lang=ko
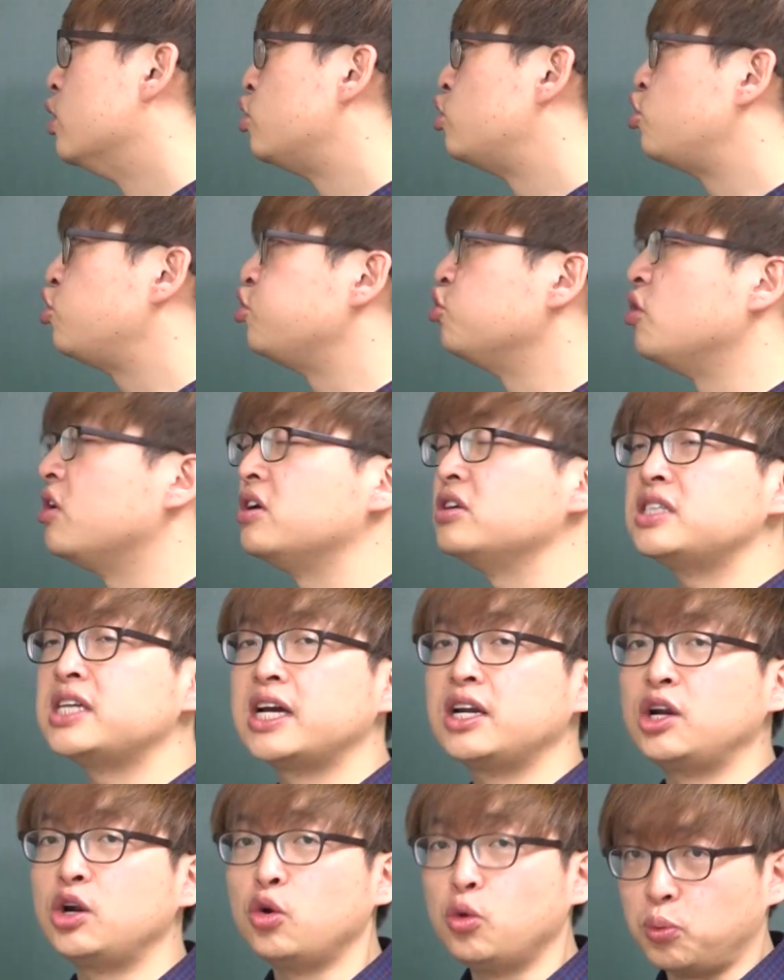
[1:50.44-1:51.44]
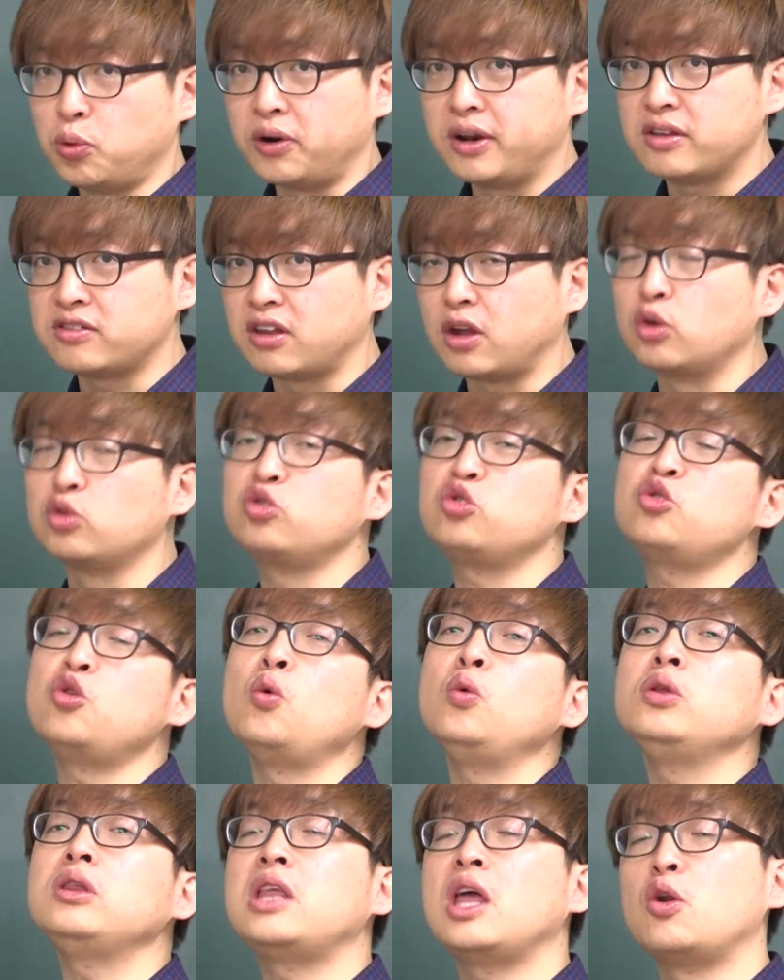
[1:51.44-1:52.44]
주어 자리로 보내서
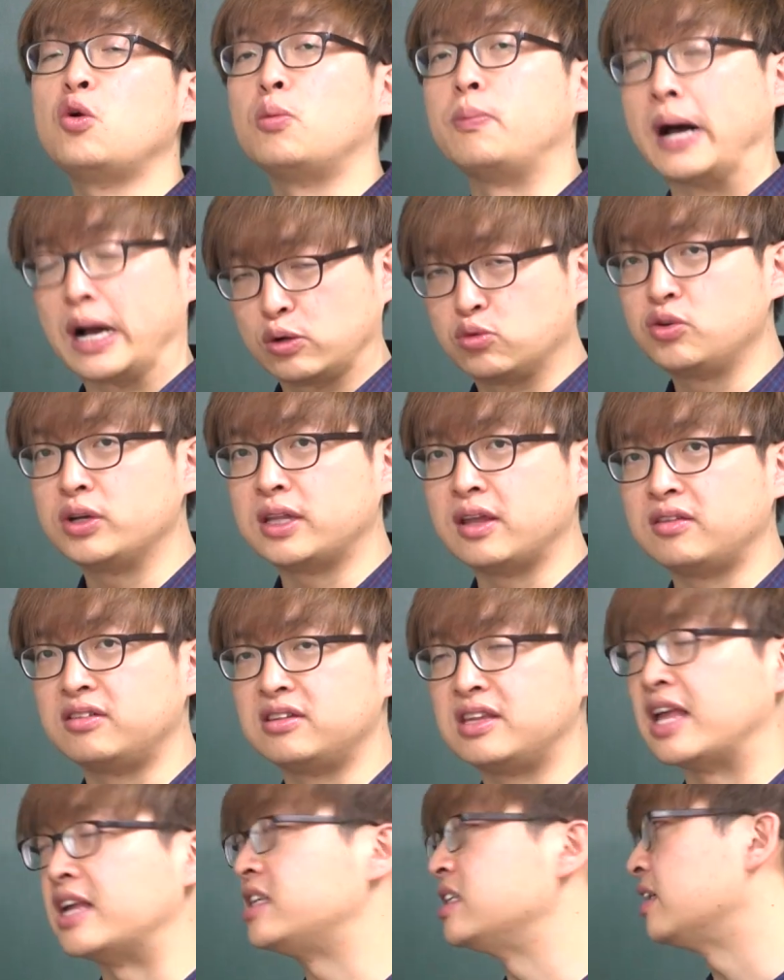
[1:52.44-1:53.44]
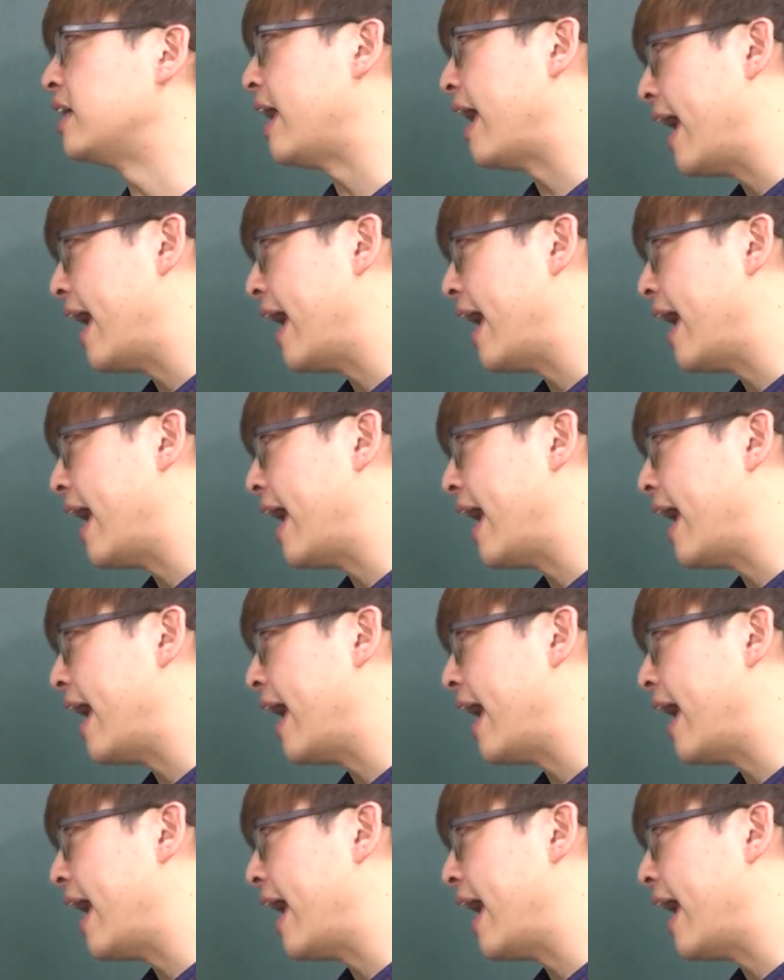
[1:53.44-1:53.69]
수동태로 바꾸게 됐을 때 즉